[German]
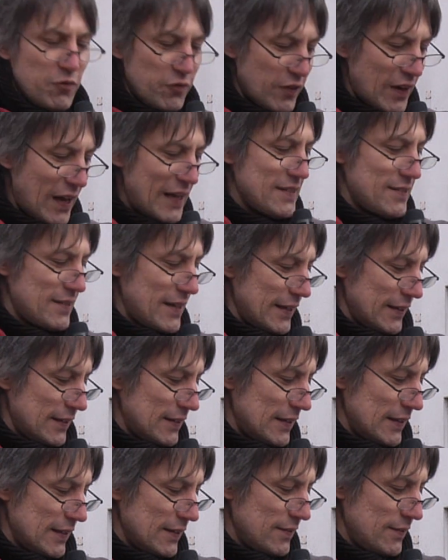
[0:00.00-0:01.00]
frei sein
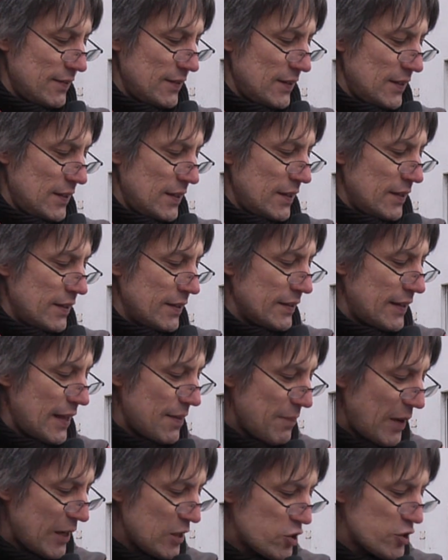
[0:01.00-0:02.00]
kann in der
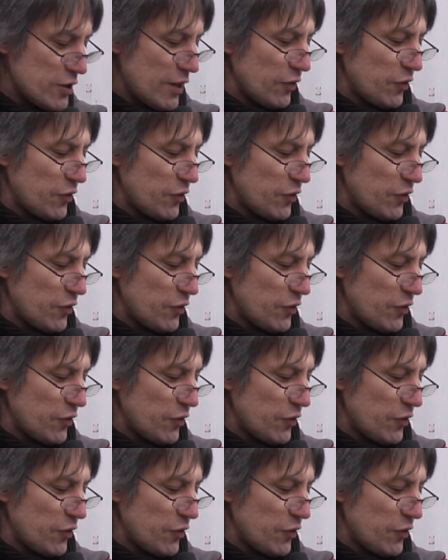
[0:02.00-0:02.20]
Menschen